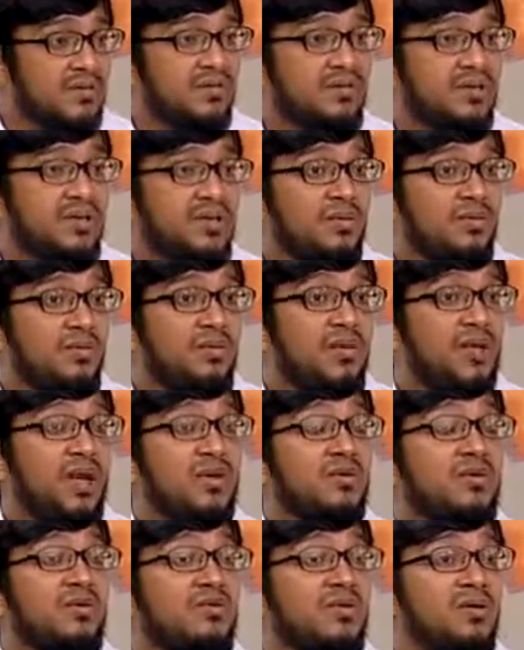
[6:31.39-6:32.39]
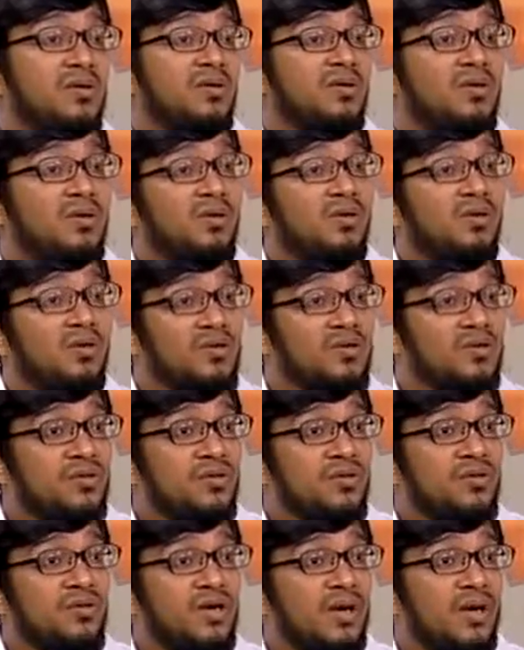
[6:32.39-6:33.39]
করছে প্রতি একশো জনের মধ্যে
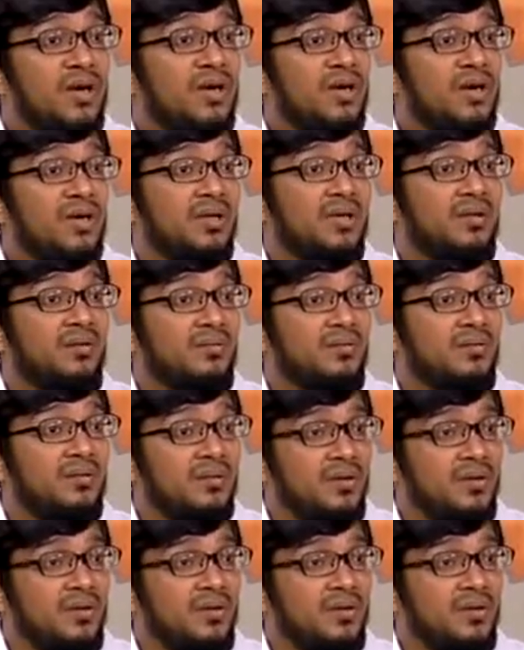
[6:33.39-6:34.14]
দশজন তারা কিন্তু